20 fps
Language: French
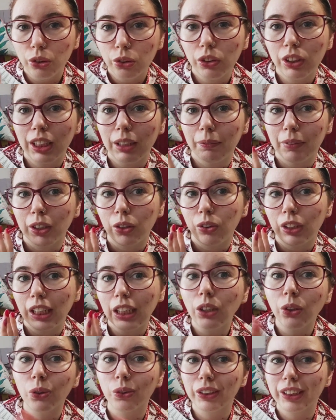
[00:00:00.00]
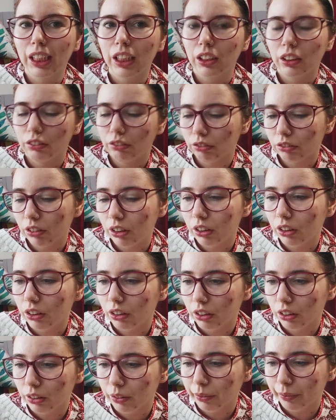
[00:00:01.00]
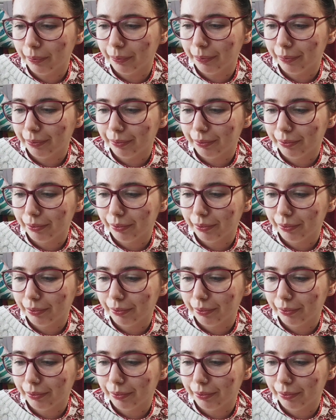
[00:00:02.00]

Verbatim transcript: trucs à ma collègue Rosa. Euh,